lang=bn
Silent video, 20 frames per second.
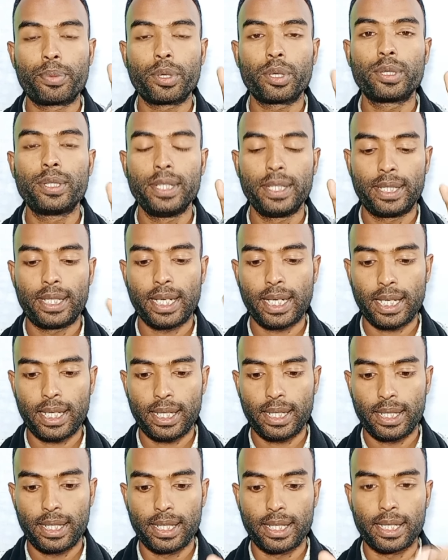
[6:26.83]
প্রতিটা
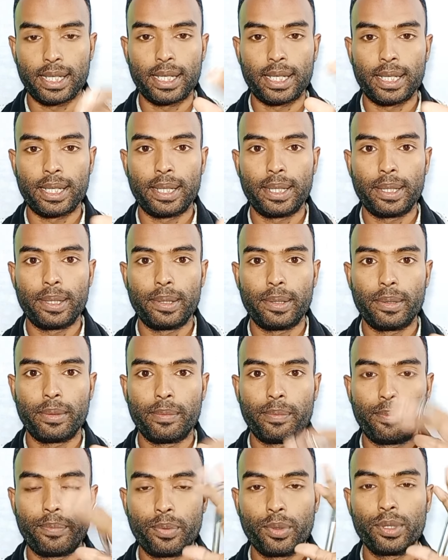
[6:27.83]

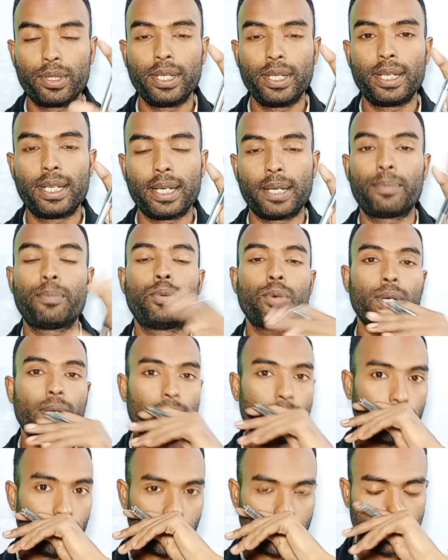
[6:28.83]
প্রতিটা
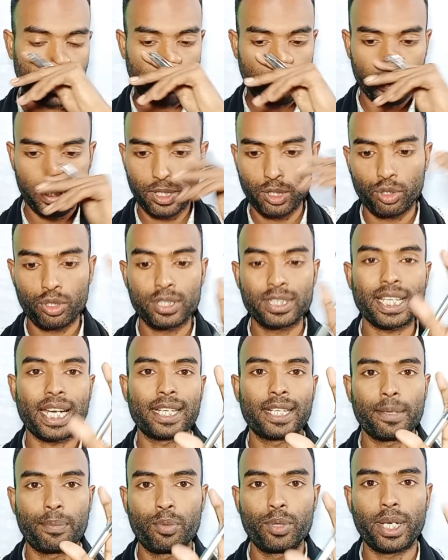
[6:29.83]
প্রোডাক্ট অর্থাৎ আপনি যেহেতু
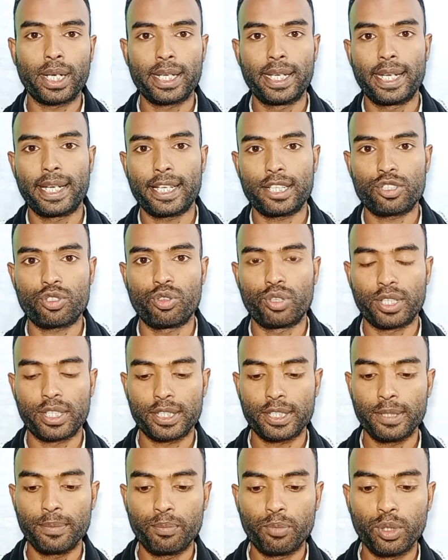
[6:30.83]
চারটা প্রোডাক্ট নিয়ে কাজ
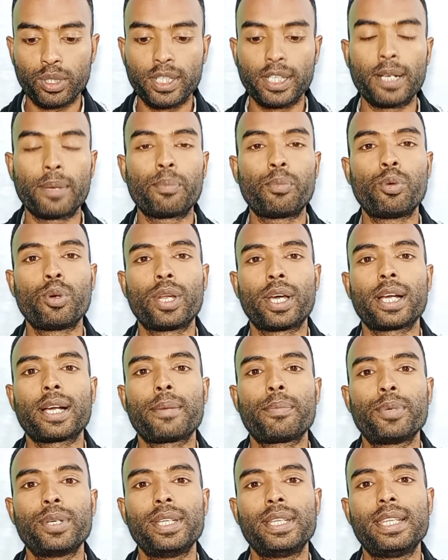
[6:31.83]
করতেছেন প্রতিটা প্রোডাক্ট
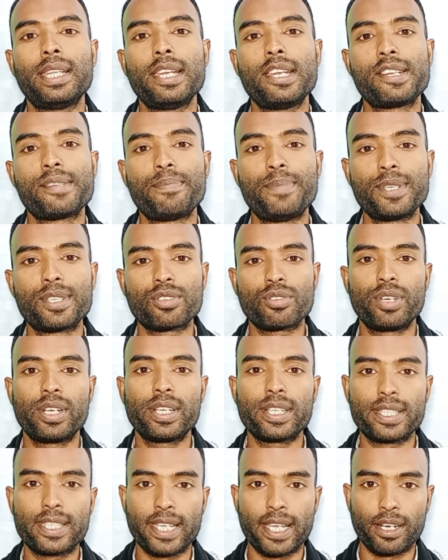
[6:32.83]
আপনি তিরিশ পিস
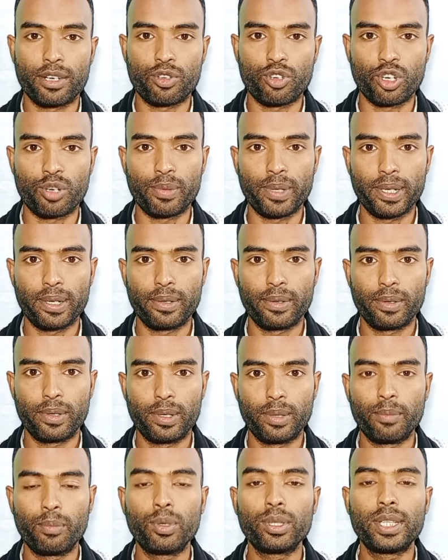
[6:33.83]
করে সেল করবে
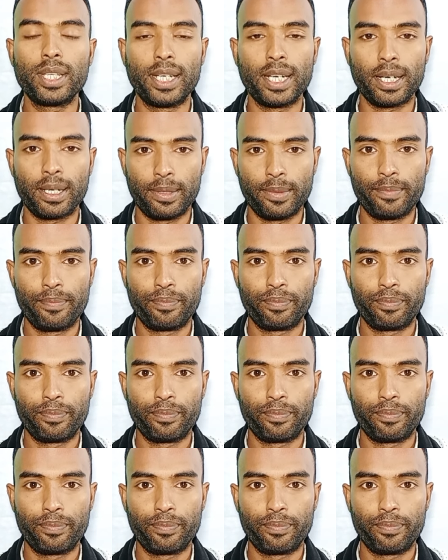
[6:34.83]
প্রতিটা